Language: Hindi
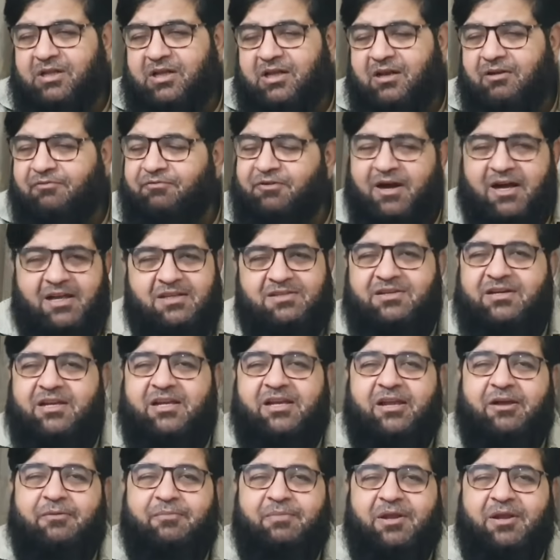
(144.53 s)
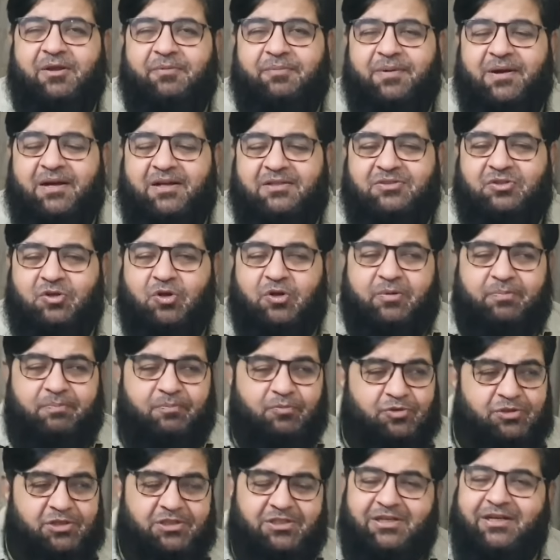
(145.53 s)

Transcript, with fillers: अल्फाज नहीं है मेरे पास और मुझे